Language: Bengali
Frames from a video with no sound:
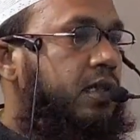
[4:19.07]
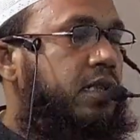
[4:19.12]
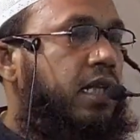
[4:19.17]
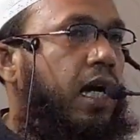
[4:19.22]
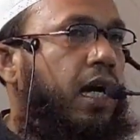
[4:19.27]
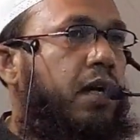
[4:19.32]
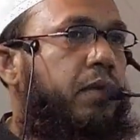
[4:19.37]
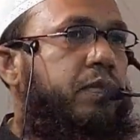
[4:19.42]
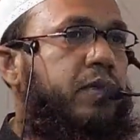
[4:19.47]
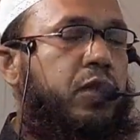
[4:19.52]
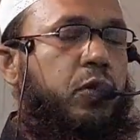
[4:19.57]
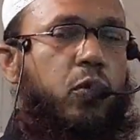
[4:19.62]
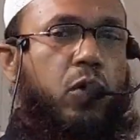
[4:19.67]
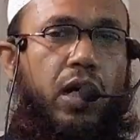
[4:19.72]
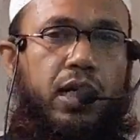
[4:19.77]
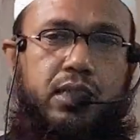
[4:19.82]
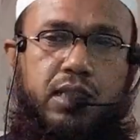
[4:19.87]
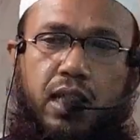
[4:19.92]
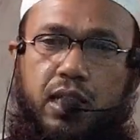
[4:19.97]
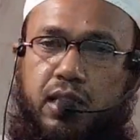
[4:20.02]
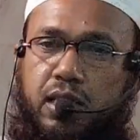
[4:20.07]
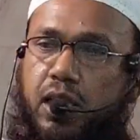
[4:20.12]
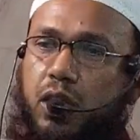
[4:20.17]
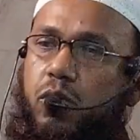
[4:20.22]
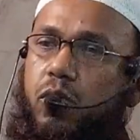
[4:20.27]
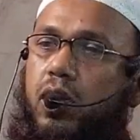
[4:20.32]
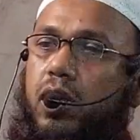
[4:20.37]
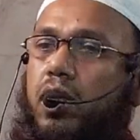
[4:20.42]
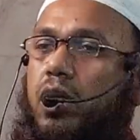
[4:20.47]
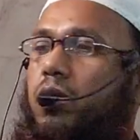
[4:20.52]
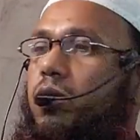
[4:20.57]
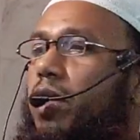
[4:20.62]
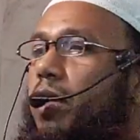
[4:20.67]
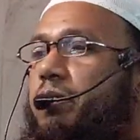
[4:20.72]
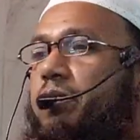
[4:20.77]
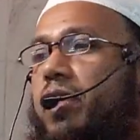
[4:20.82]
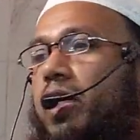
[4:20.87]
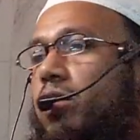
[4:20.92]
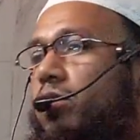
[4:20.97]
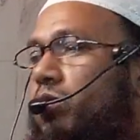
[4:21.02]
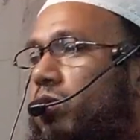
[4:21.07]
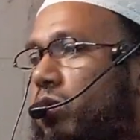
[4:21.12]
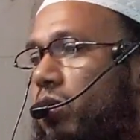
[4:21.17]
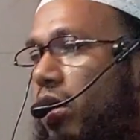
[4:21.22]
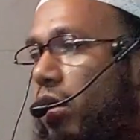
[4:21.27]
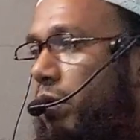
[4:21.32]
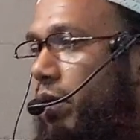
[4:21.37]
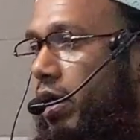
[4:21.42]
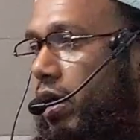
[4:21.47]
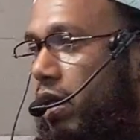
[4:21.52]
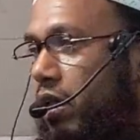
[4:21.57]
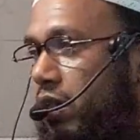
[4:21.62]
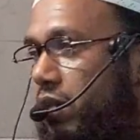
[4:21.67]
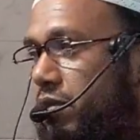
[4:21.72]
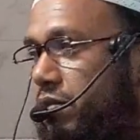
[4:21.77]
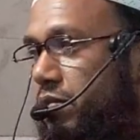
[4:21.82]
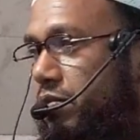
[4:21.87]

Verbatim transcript: যা আপনি অজান্তে করলেও আপনার কোনো ক্ষমা নেই